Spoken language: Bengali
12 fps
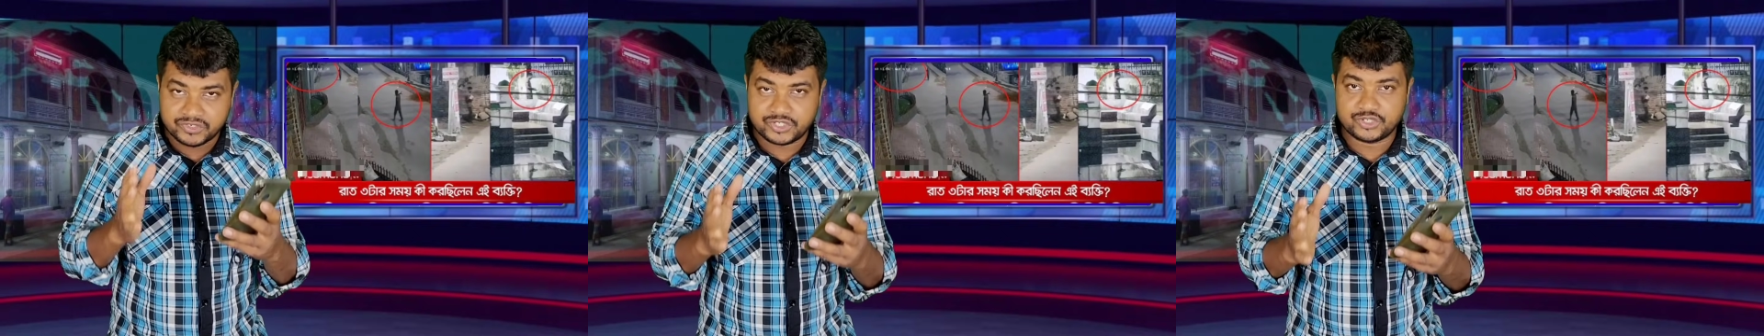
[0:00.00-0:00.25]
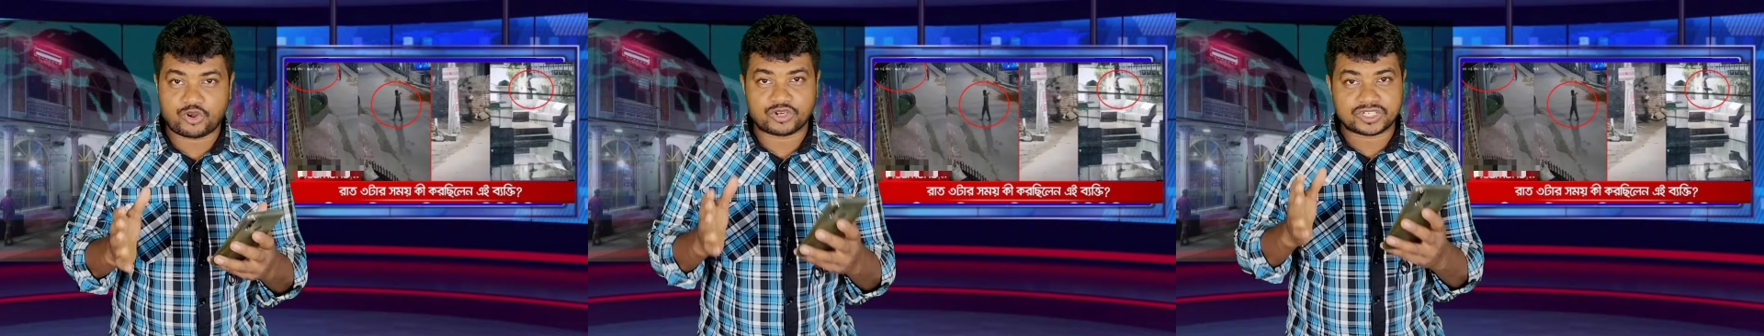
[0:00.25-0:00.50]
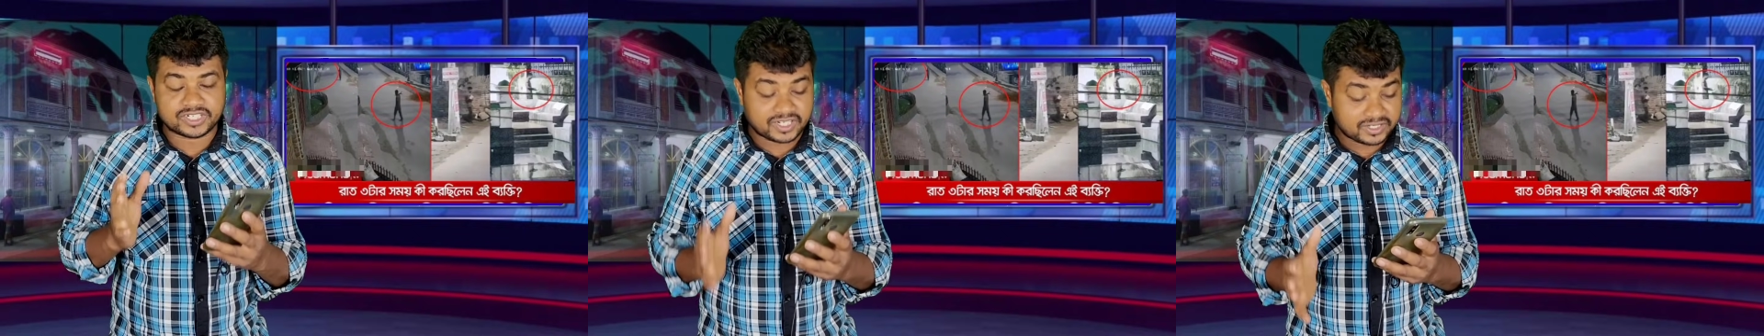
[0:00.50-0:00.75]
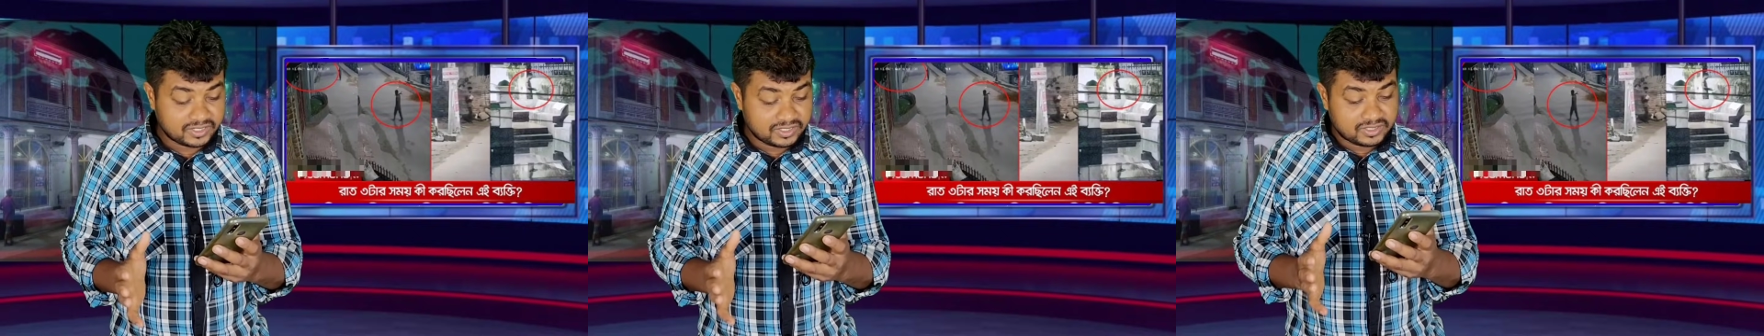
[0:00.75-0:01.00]
ভিডিও
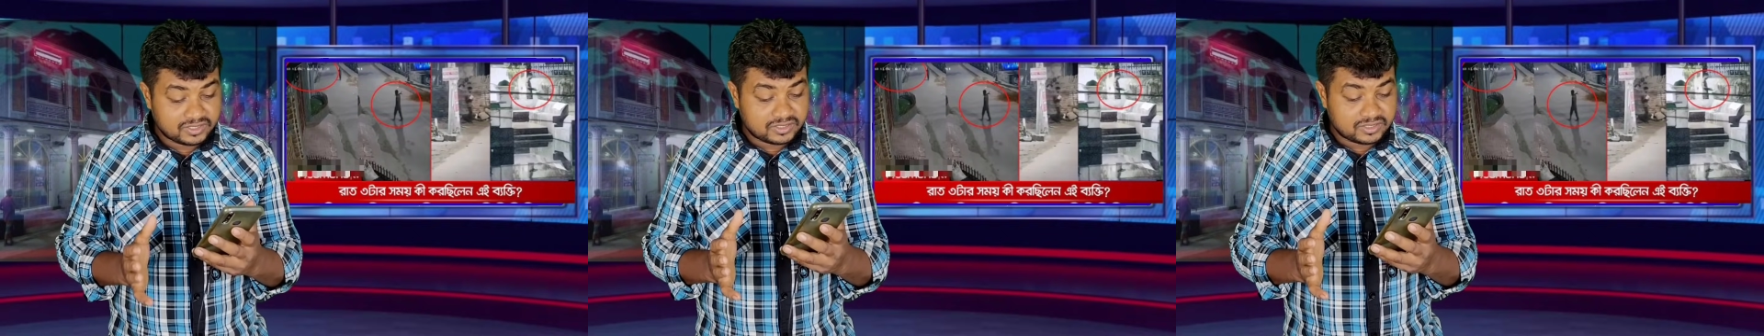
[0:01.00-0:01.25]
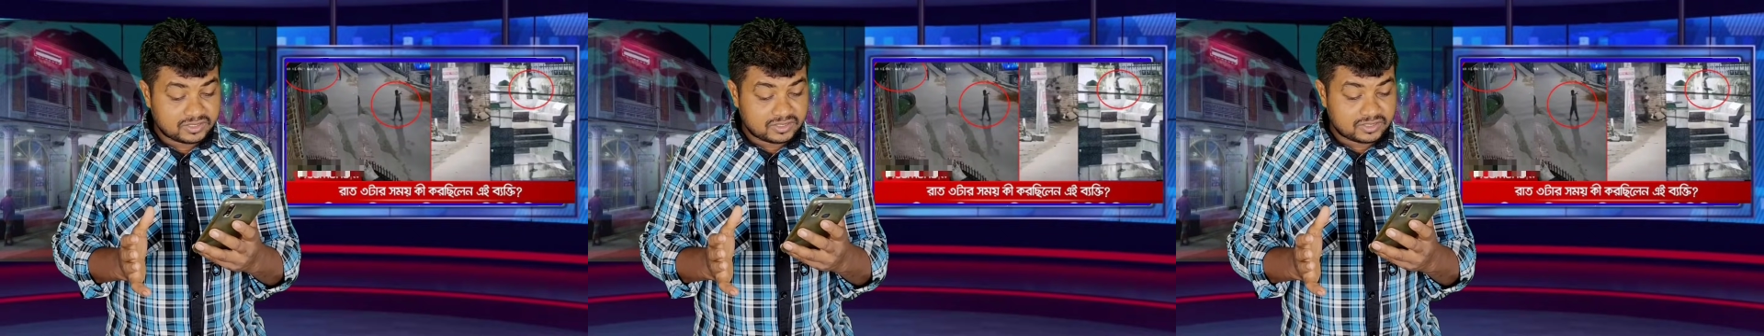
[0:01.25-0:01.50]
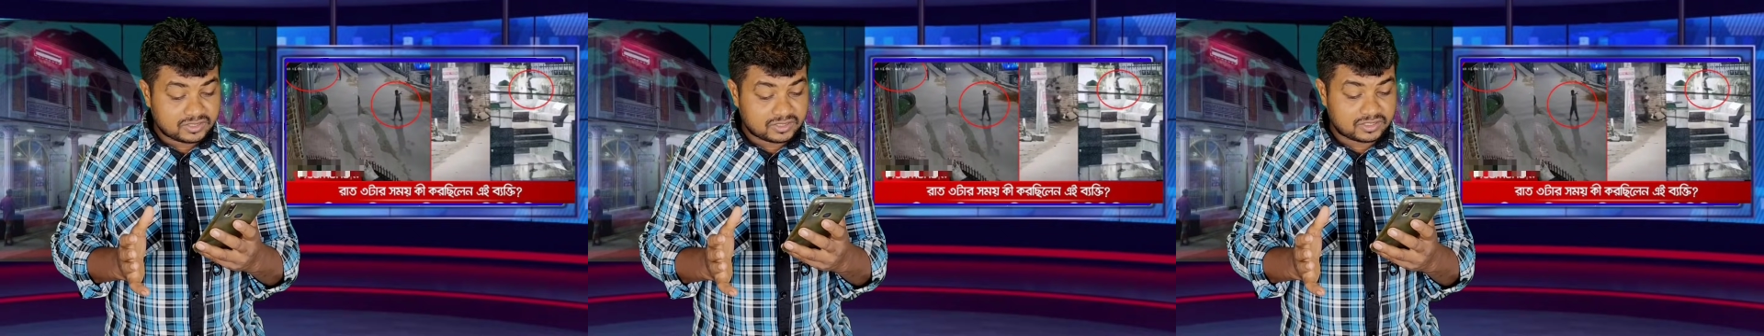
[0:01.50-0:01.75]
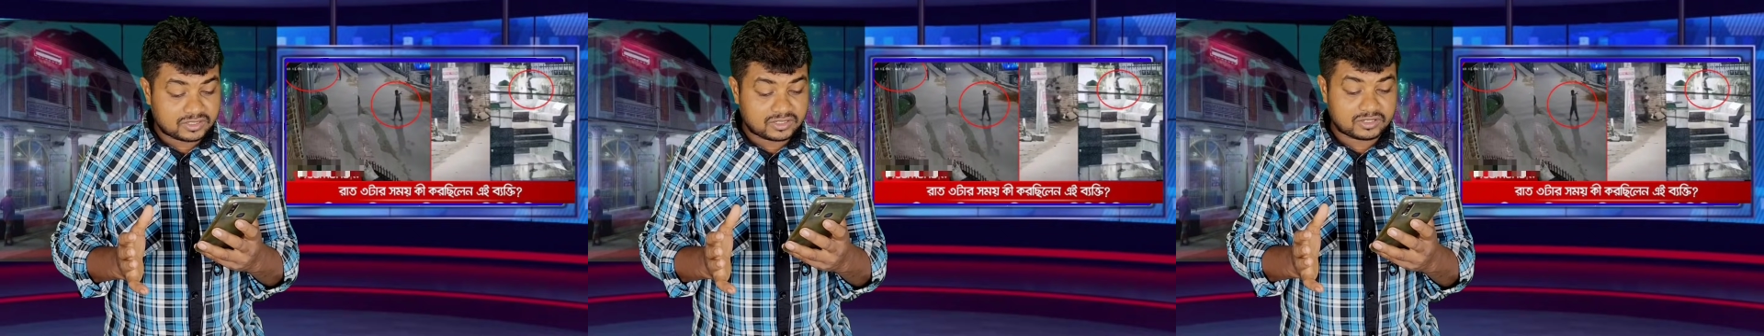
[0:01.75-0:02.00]
কন্টেনার
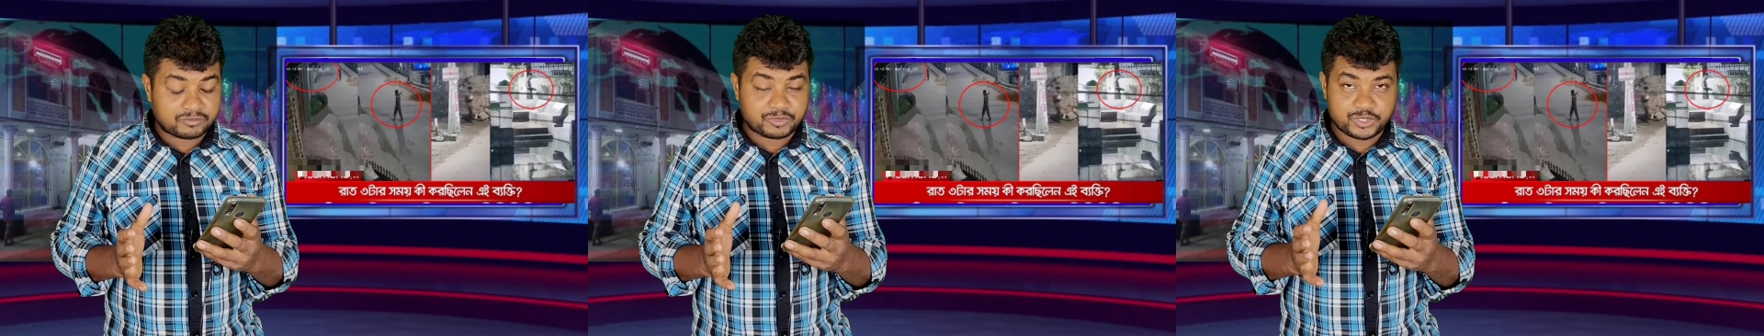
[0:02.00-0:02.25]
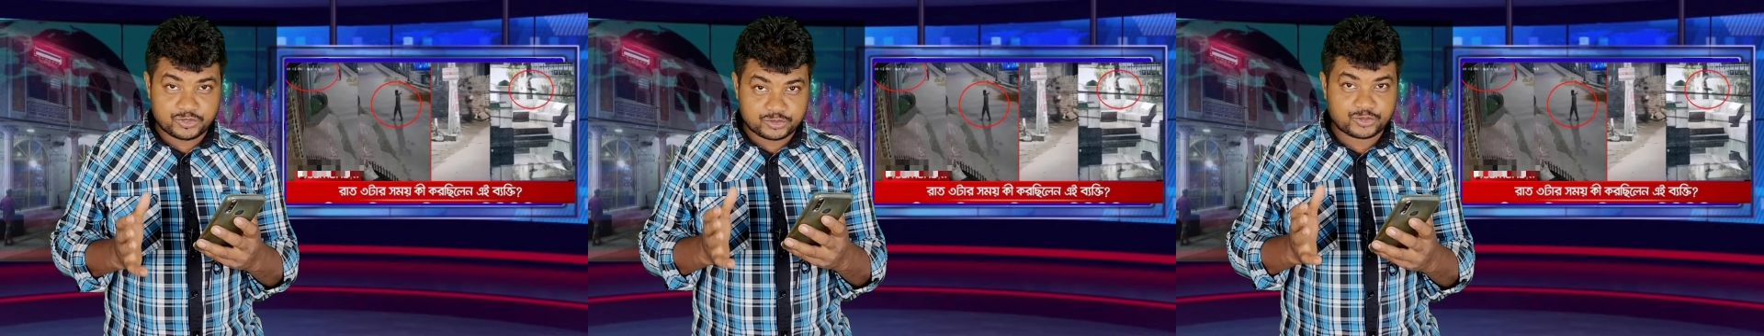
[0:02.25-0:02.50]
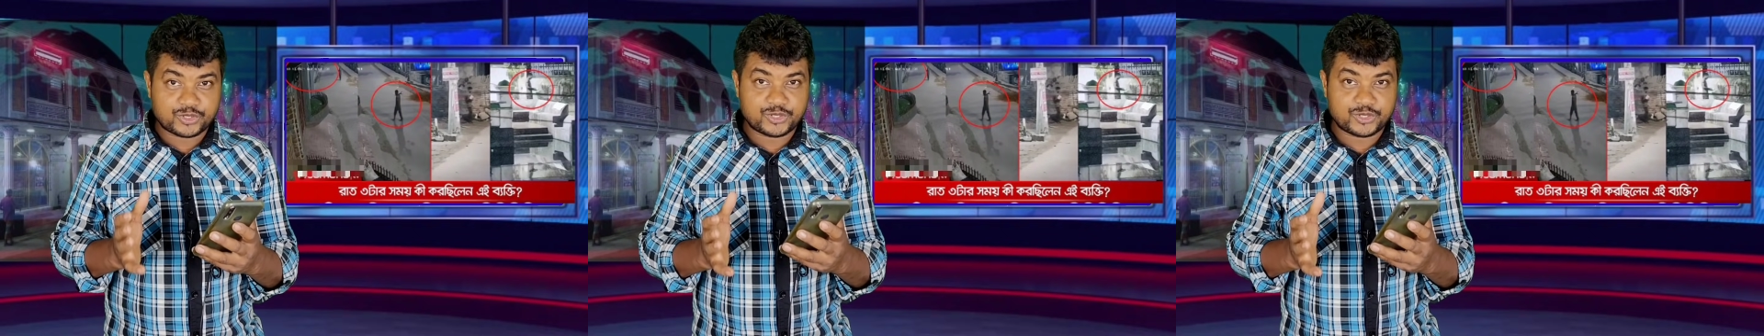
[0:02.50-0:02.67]
ভিডিও